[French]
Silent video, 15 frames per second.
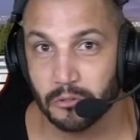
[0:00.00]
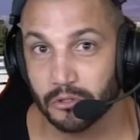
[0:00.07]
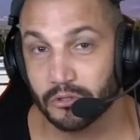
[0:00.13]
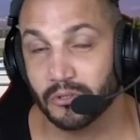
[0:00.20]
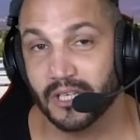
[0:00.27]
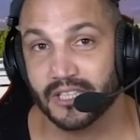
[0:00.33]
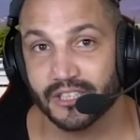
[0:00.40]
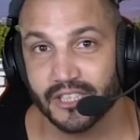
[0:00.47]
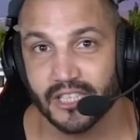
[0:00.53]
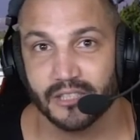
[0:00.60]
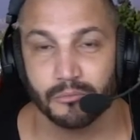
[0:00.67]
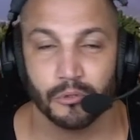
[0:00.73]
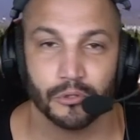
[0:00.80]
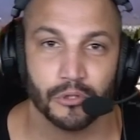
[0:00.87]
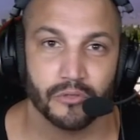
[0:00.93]
sur la chaîne
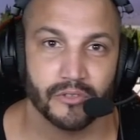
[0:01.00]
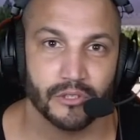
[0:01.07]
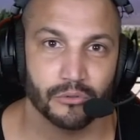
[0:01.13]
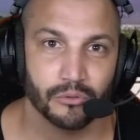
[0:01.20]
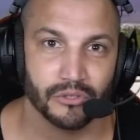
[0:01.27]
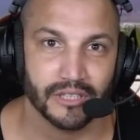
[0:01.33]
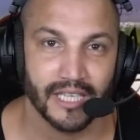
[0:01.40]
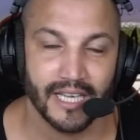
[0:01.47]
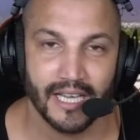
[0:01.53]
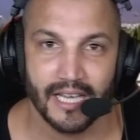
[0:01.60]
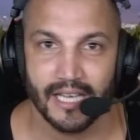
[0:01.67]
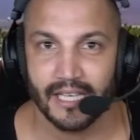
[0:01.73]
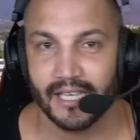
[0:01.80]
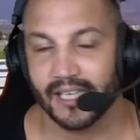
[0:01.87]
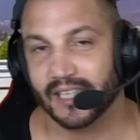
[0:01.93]
Monsieur le V12.
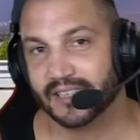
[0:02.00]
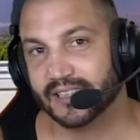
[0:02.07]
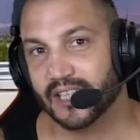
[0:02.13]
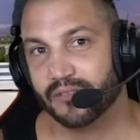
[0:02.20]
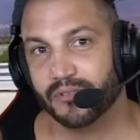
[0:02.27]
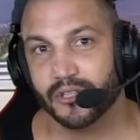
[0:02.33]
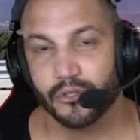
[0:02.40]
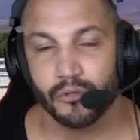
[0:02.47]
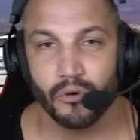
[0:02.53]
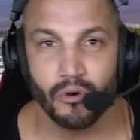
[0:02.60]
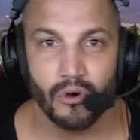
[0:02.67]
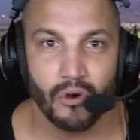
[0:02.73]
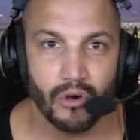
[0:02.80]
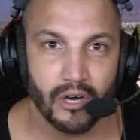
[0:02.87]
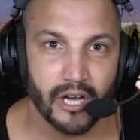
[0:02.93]
Et cette vidéo
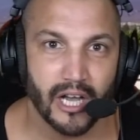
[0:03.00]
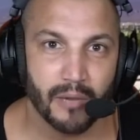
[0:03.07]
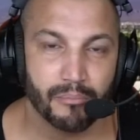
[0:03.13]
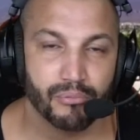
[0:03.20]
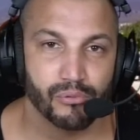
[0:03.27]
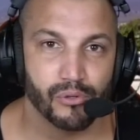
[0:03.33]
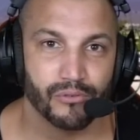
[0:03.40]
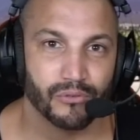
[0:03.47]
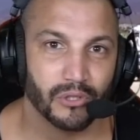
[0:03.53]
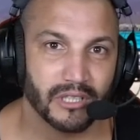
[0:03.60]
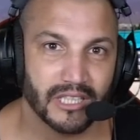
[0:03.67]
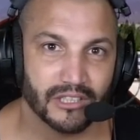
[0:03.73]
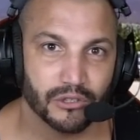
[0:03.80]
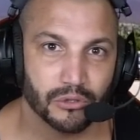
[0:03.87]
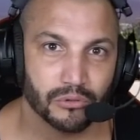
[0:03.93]
aura pour
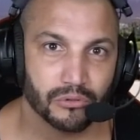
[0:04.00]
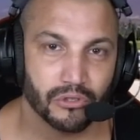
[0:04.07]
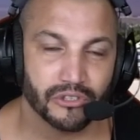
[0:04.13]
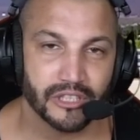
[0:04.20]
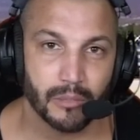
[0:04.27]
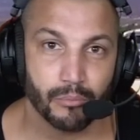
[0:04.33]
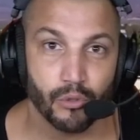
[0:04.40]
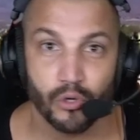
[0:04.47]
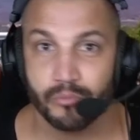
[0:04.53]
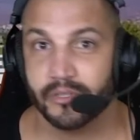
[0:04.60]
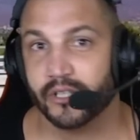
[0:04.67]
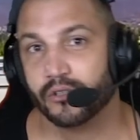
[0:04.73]
vocation dans un premier